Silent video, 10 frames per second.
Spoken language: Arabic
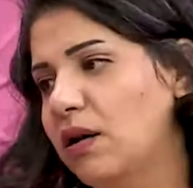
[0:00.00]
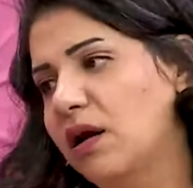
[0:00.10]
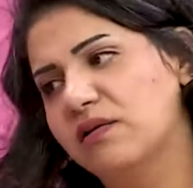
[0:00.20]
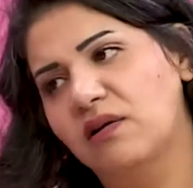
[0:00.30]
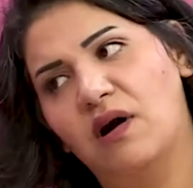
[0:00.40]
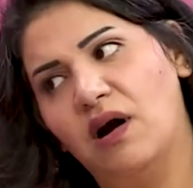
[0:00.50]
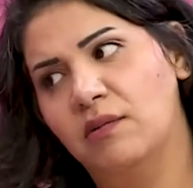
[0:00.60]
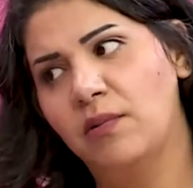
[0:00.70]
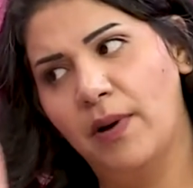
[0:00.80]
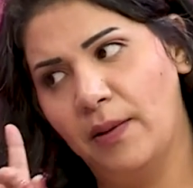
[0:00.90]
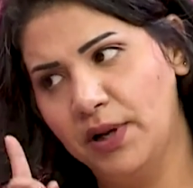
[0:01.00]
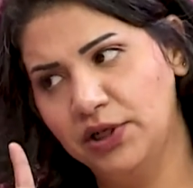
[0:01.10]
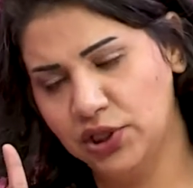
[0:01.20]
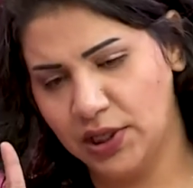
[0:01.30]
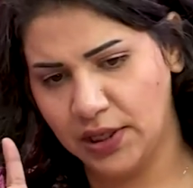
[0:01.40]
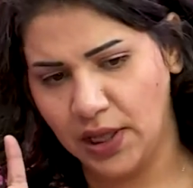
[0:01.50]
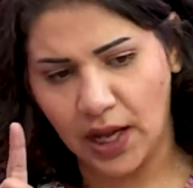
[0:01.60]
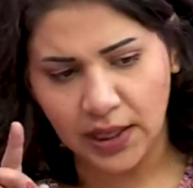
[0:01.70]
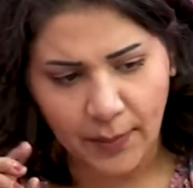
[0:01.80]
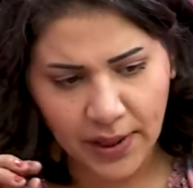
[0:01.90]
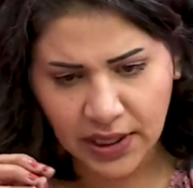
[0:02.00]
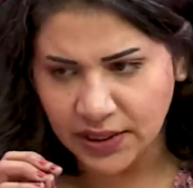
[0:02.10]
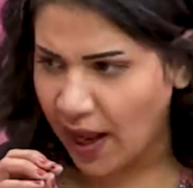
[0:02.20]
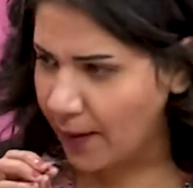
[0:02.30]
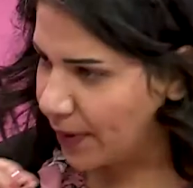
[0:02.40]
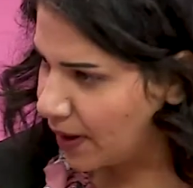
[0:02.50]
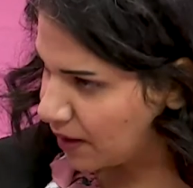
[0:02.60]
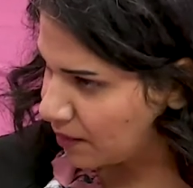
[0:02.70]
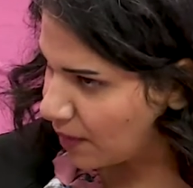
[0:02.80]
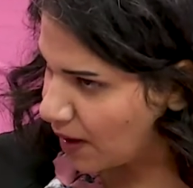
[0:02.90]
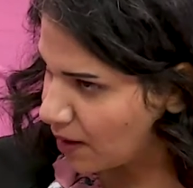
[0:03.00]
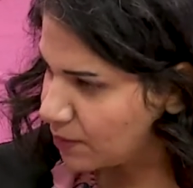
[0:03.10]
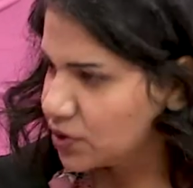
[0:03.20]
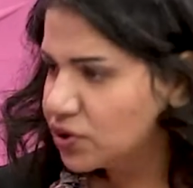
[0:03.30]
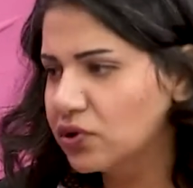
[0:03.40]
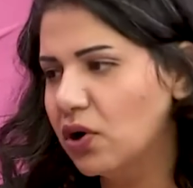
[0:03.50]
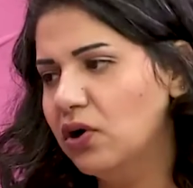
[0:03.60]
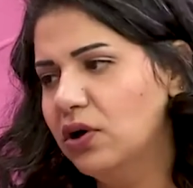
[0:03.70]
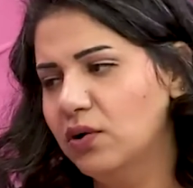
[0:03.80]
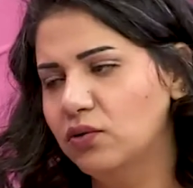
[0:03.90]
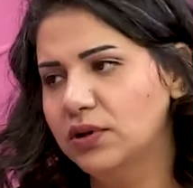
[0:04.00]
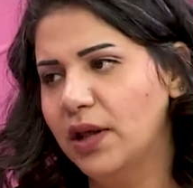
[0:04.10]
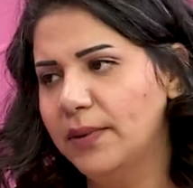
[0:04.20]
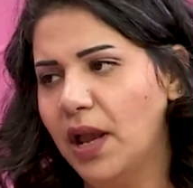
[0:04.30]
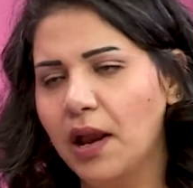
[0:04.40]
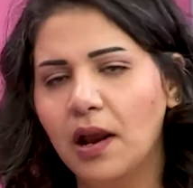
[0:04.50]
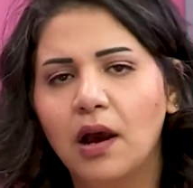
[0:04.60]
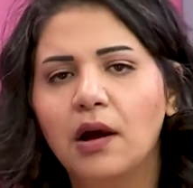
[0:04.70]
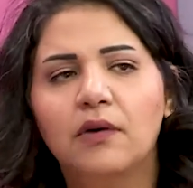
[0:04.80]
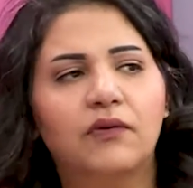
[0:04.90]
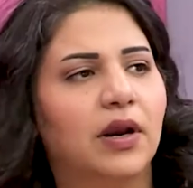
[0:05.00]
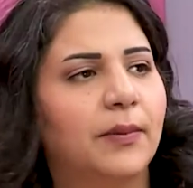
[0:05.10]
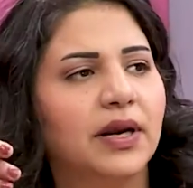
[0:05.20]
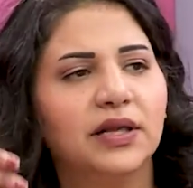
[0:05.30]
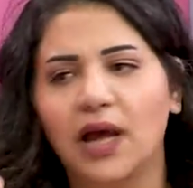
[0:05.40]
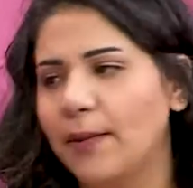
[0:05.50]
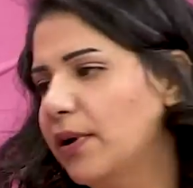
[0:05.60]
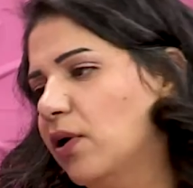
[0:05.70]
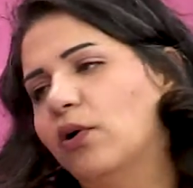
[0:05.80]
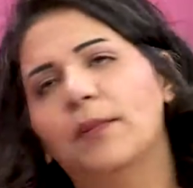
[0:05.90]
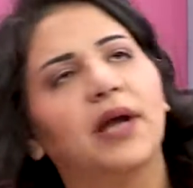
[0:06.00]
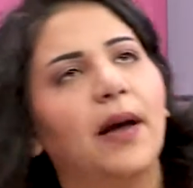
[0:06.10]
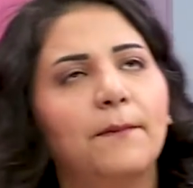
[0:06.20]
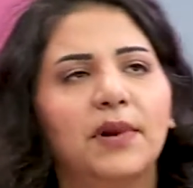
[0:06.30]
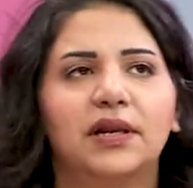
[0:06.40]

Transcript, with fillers: لا الصراحة انا ما بعملش كده انا باجي تعبان بقى مش طايق قدامي حاجة فانا باجي تعبان اروح مكمل